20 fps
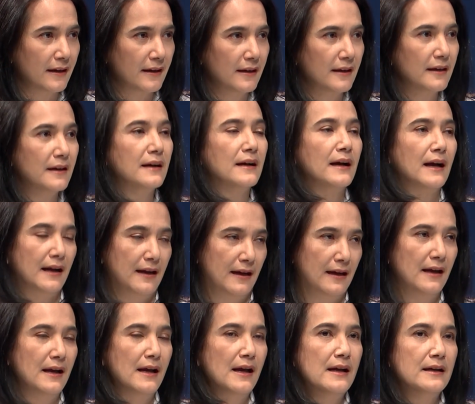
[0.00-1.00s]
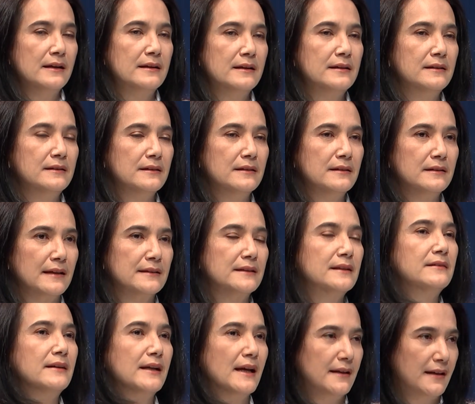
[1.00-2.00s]
โอ้ค่ะคืออย่าง
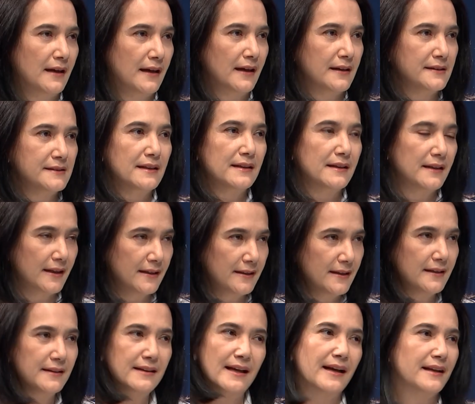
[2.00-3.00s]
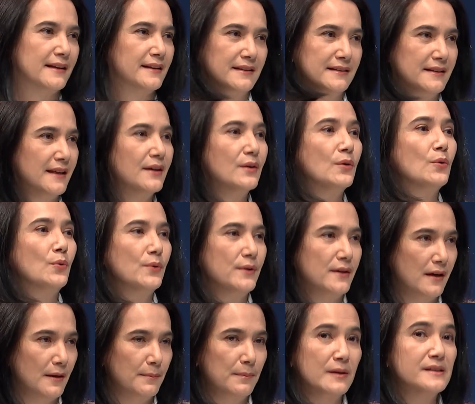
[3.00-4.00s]
ที่เรียนนะคะเศรษฐกิจยิ่งใหญ่ยิ่งกู้
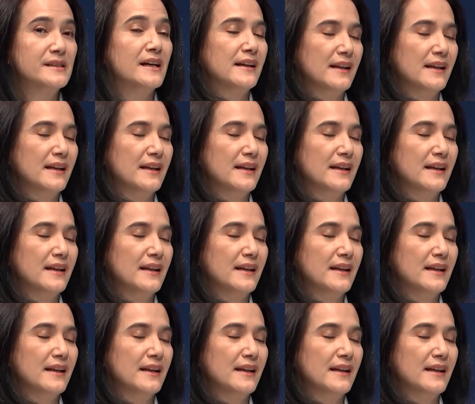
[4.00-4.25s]
เยอะเพื่อใช้